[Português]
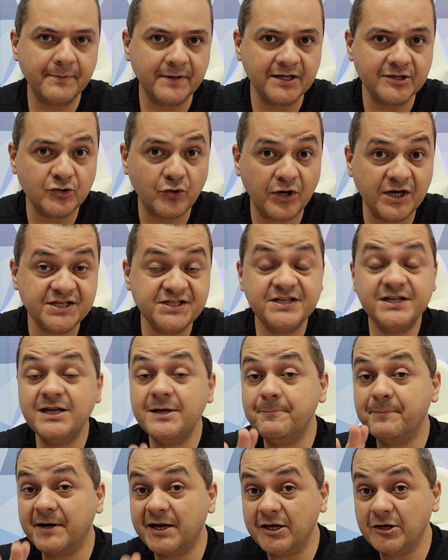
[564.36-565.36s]
para Android
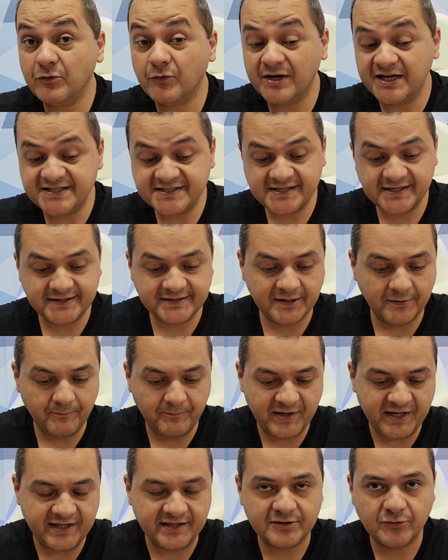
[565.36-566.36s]
e para iOS
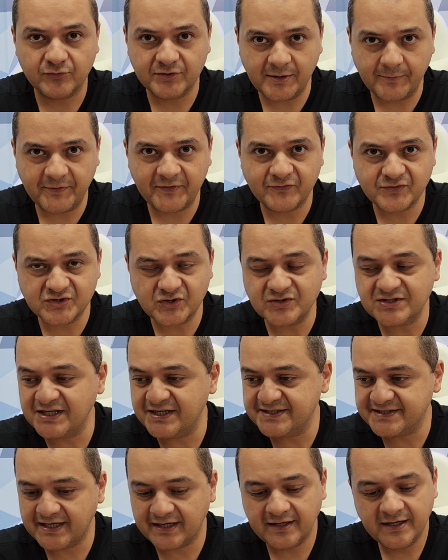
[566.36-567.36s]
também, então dá para você
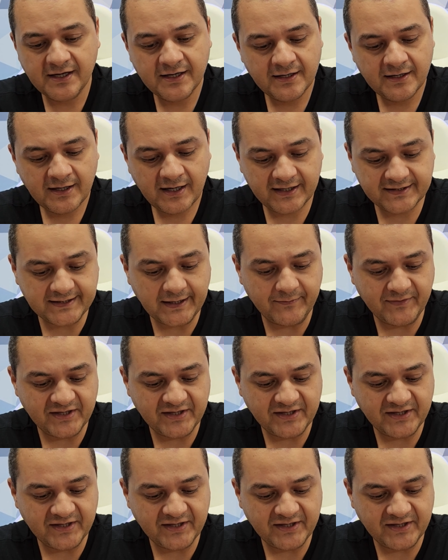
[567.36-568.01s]
utilizar até